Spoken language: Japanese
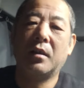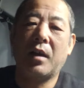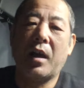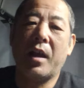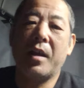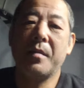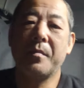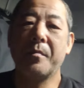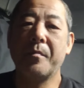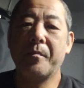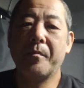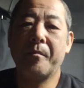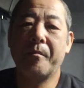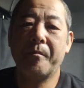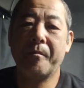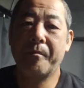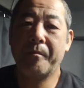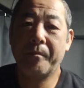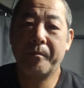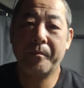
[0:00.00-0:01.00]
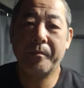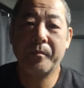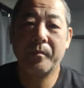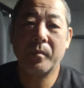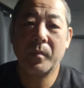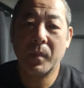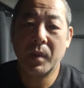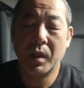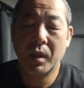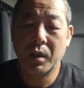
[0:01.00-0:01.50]
はい
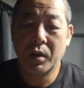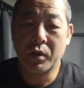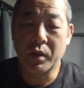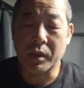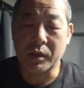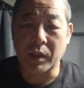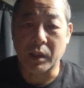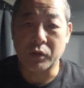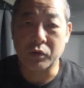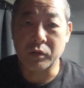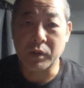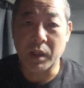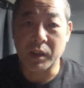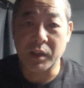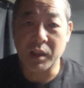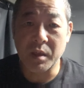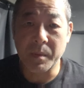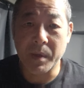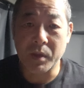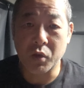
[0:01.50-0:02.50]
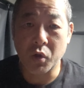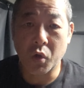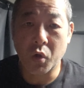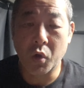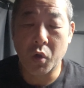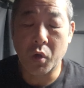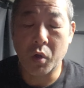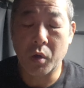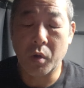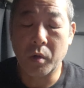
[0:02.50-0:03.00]
では早速やっていきま
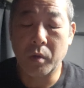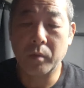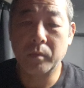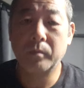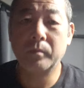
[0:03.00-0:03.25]
しょ